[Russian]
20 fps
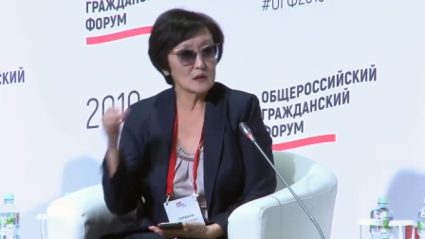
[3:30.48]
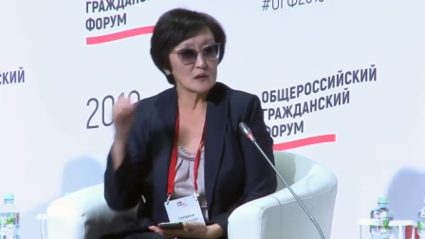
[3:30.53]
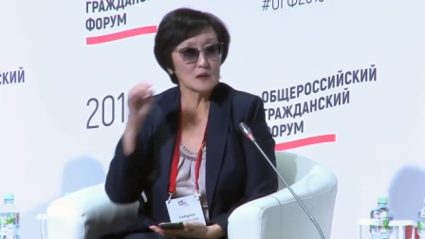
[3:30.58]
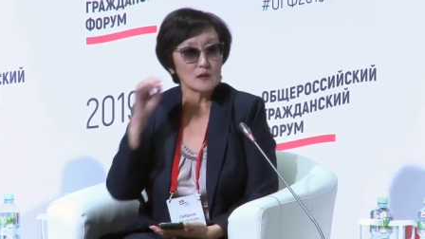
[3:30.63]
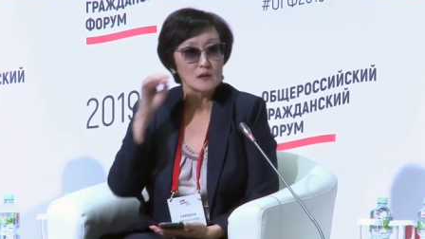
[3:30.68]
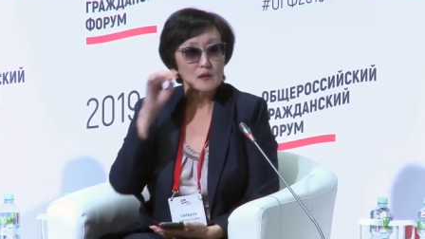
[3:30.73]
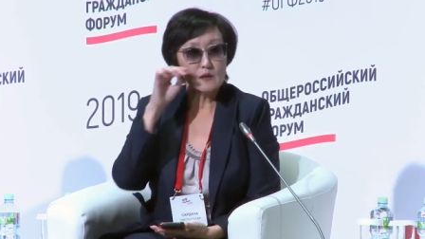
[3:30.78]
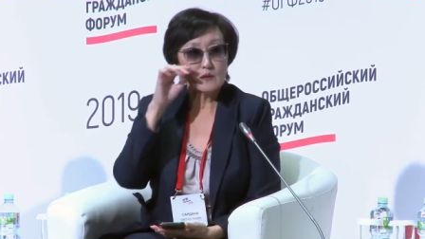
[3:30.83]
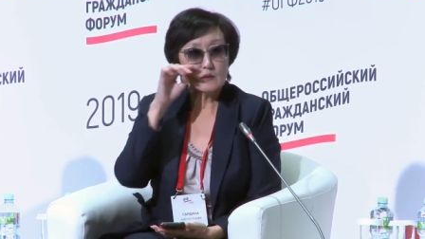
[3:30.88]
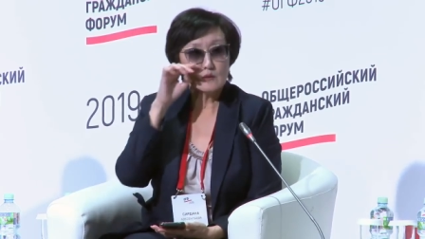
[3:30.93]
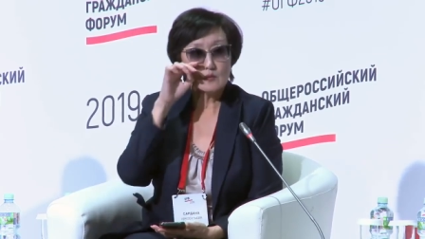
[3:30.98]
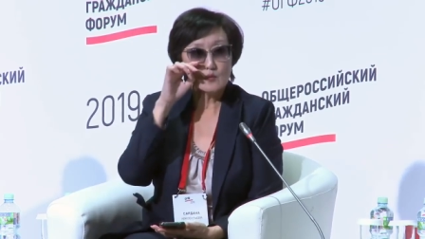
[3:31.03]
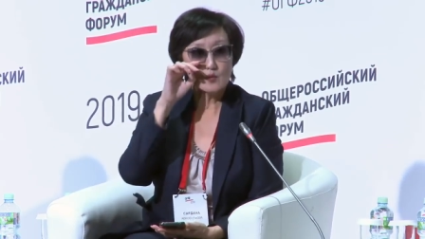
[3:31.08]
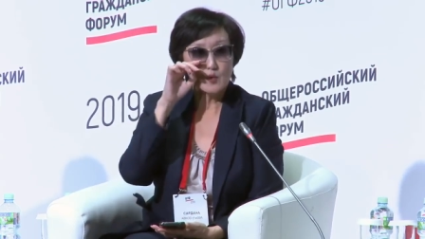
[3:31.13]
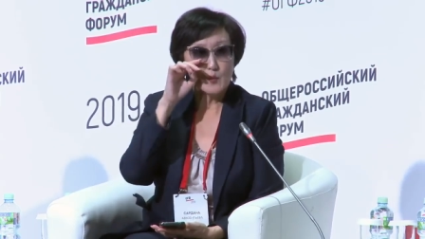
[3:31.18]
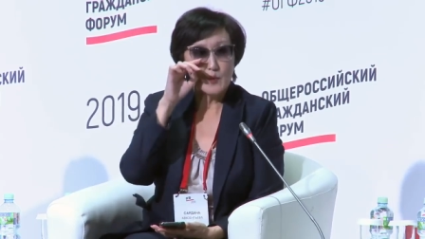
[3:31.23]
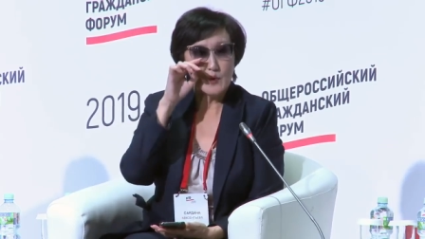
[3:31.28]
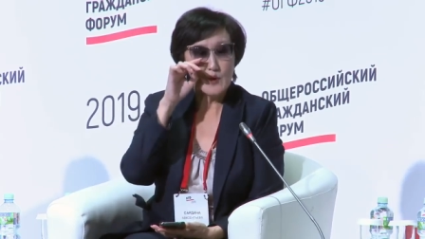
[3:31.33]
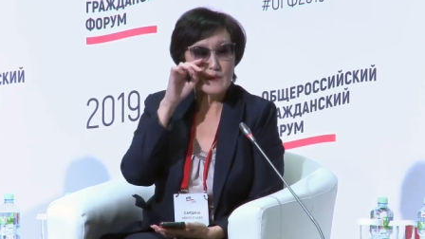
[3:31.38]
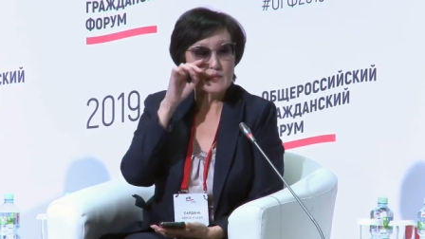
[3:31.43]
И
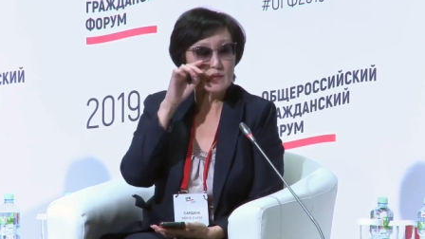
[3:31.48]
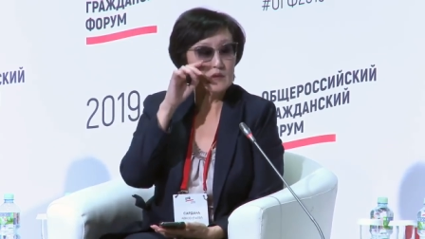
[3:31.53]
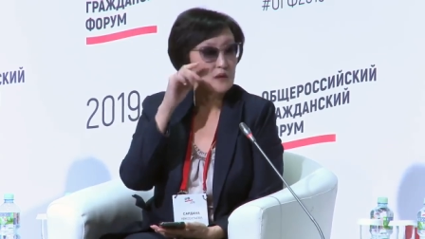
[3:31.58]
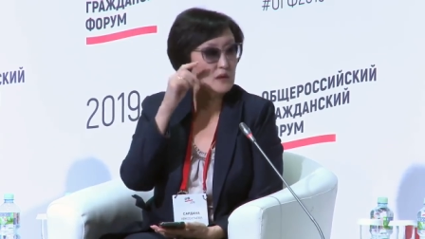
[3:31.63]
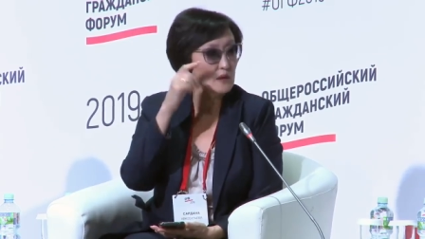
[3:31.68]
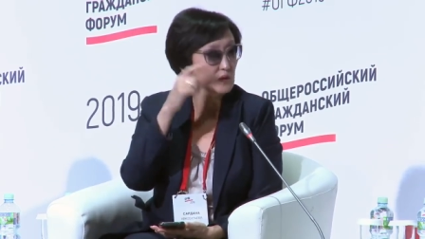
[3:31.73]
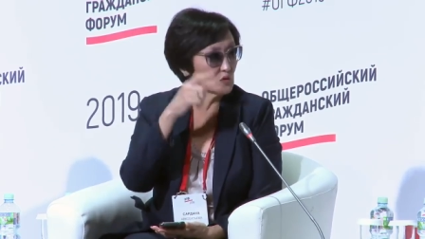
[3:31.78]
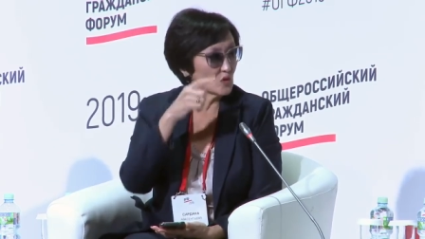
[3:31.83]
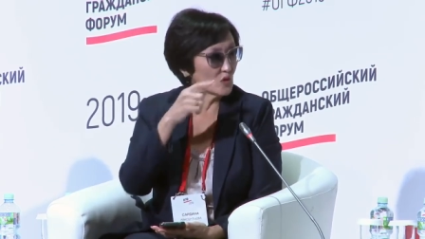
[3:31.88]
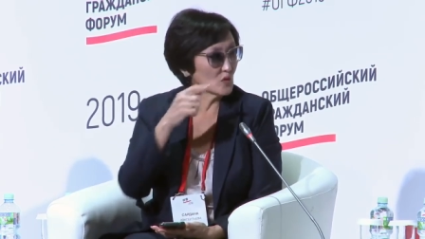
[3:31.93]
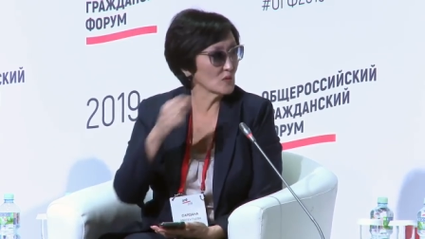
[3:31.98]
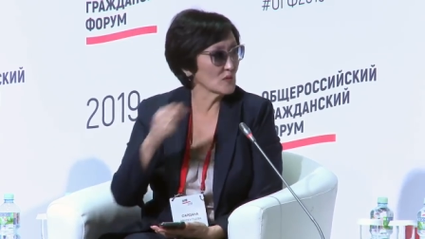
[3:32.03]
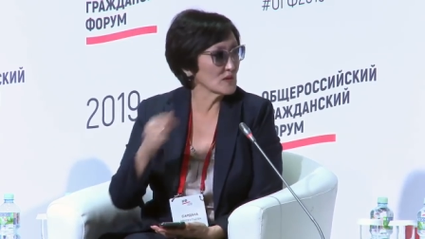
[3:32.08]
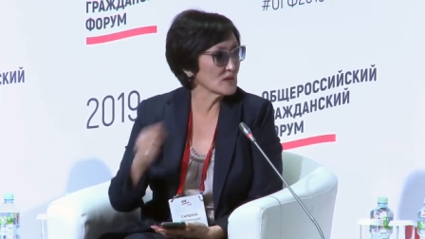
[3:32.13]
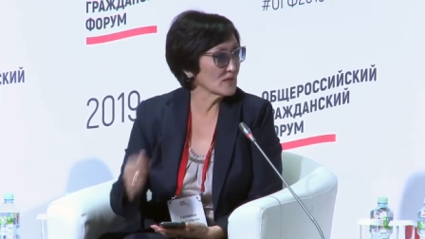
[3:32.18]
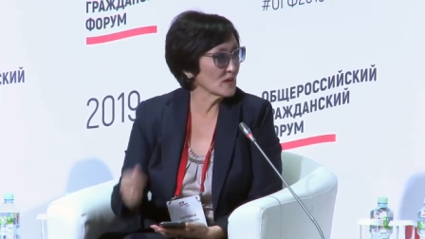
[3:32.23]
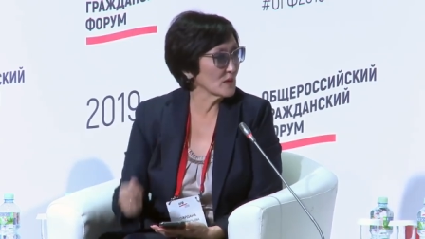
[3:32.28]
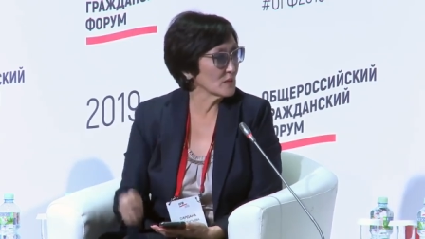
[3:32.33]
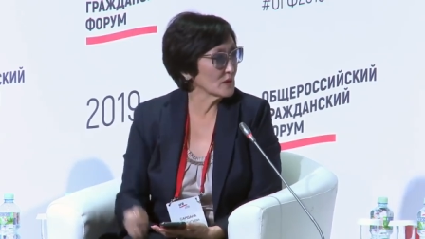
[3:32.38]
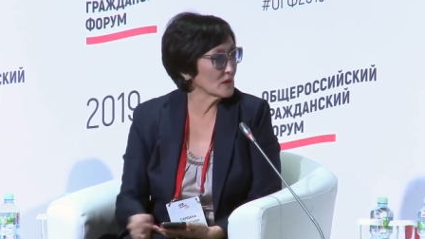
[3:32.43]
то правило, о котором
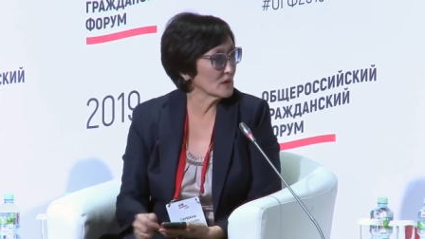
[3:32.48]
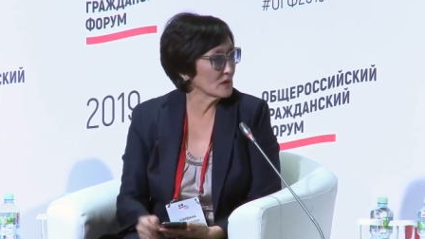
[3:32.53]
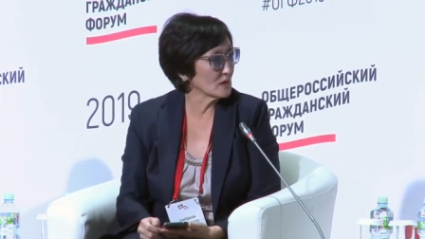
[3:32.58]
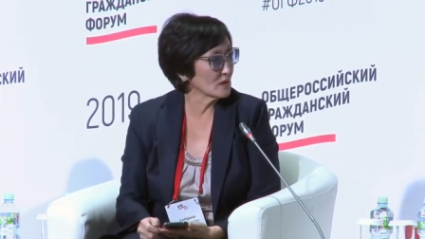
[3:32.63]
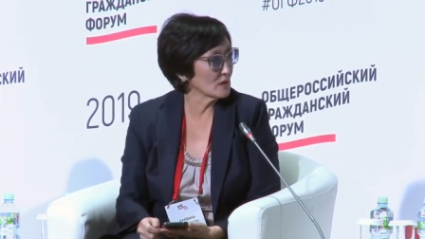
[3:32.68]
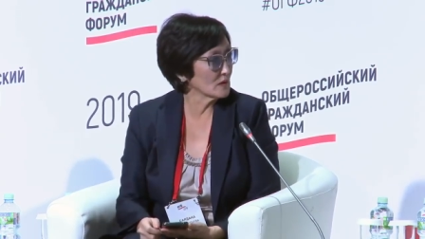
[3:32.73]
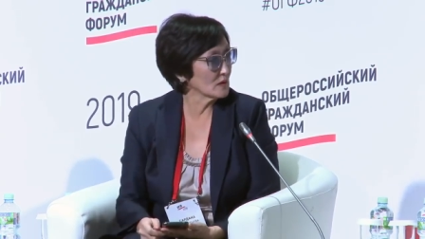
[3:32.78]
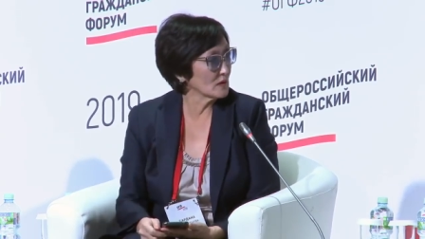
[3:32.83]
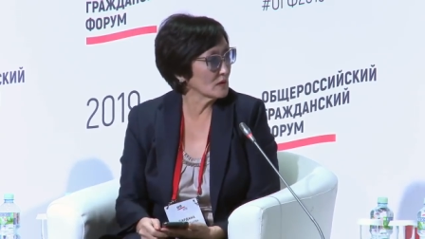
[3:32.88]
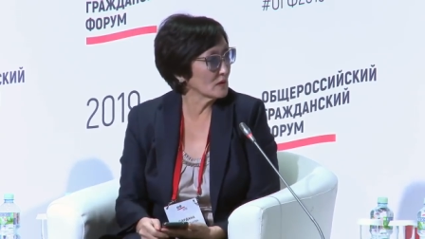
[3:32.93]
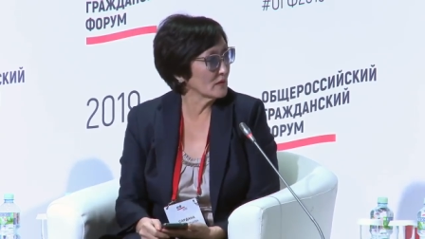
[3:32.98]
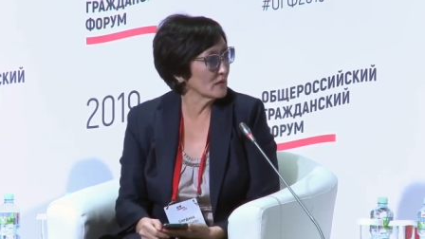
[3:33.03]
мы с вами э,